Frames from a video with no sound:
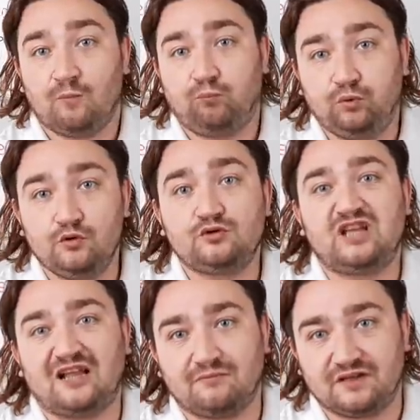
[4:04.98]
bu
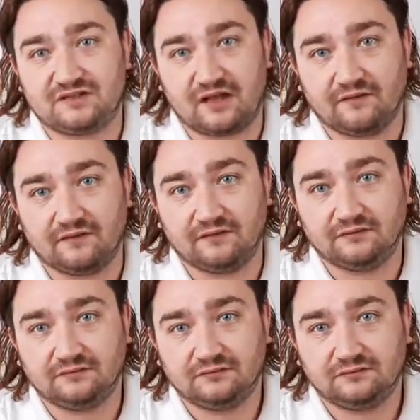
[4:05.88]
yüzden mi istendi?
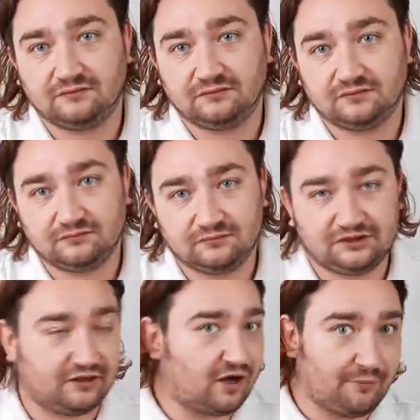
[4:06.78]

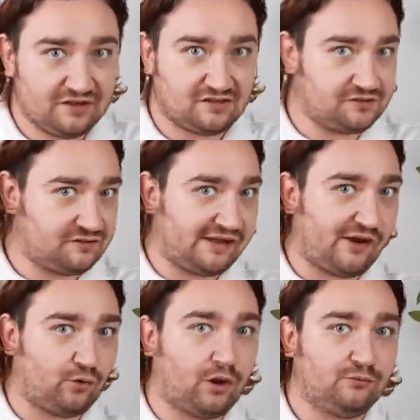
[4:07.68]
İşte Cabezas
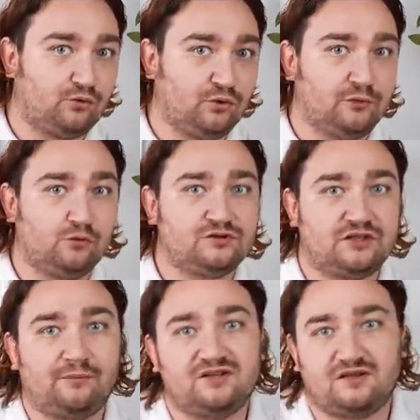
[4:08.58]
diyen olabiliyor,
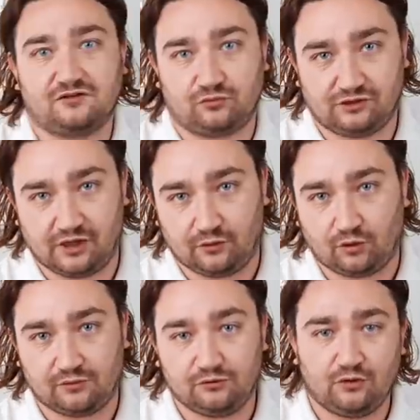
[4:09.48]
Sebazas diyen
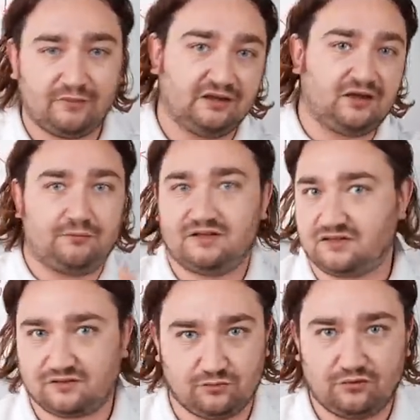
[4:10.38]
olabiliyor. Ben
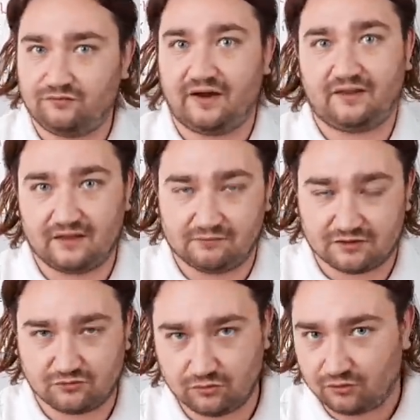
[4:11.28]
Cabezas diyorum fark
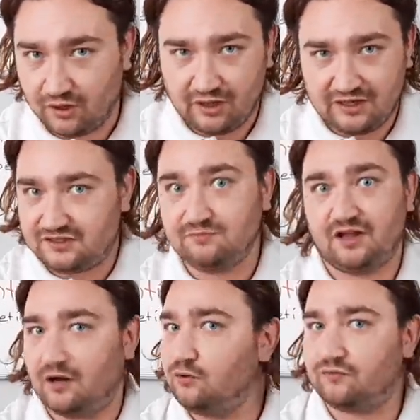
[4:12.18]
etmez çok.
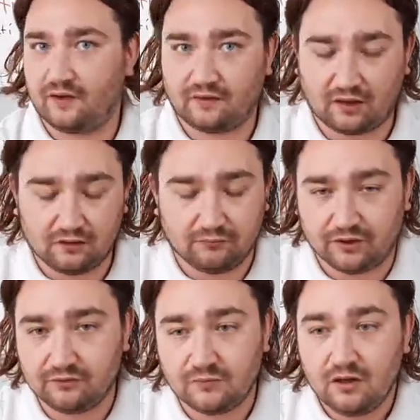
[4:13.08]
isimlere lütfen
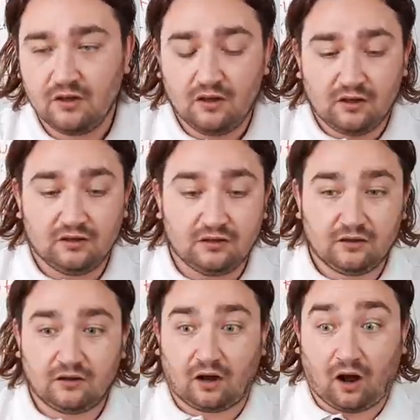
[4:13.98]
takılmayalım.
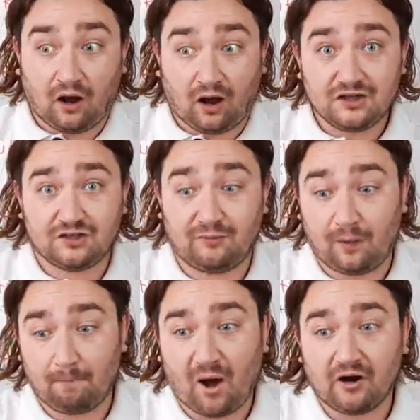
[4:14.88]
Ee, acaba
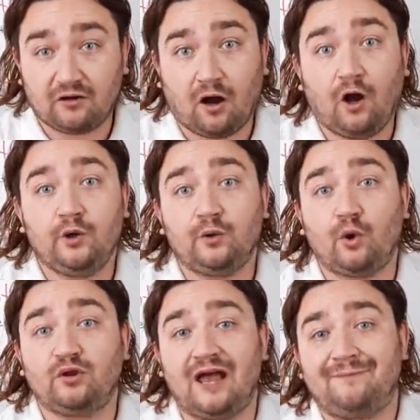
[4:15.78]
Marcao'yu
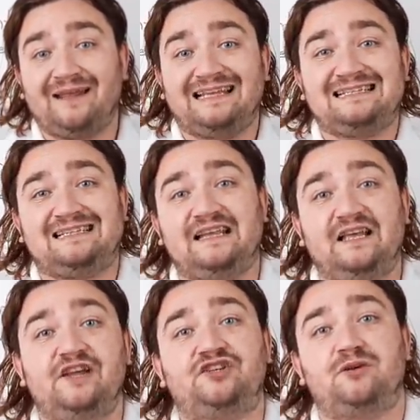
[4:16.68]
göndermek
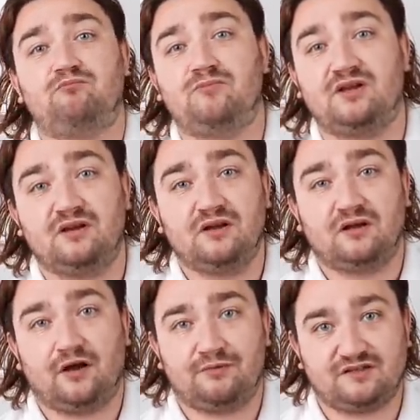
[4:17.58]
istediği için mi
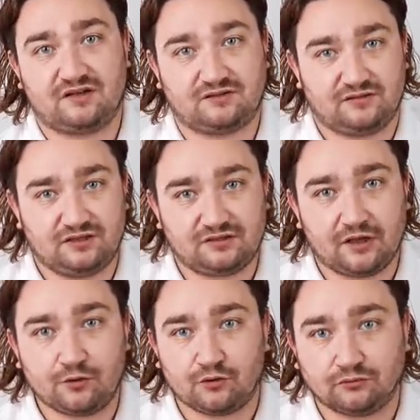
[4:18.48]
Cabezas
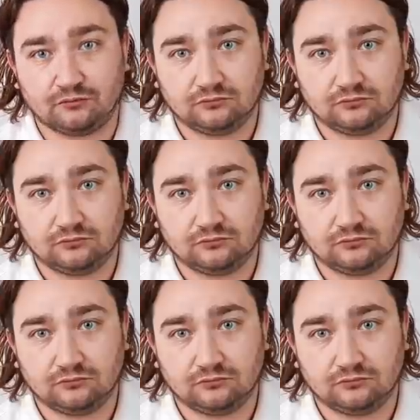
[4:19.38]
isteniyor